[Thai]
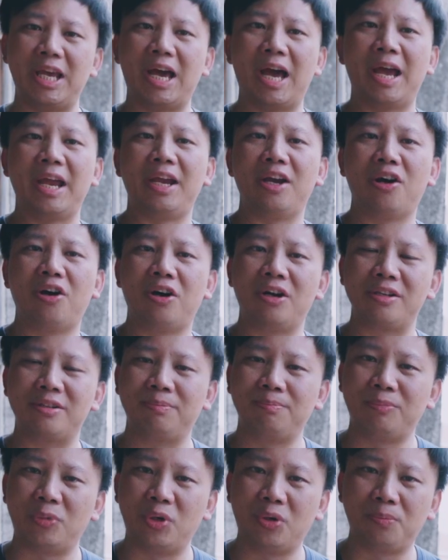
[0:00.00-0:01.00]
เจ ไอ
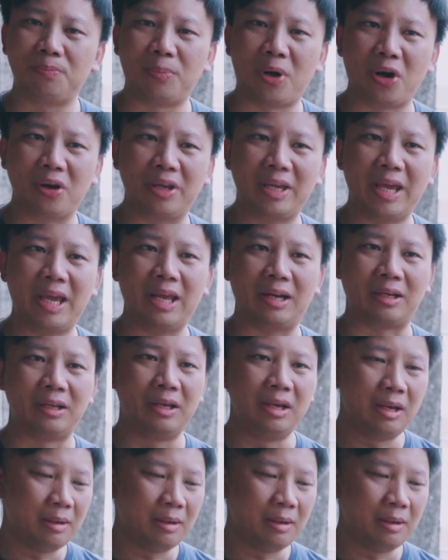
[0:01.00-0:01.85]
Osmo Pocket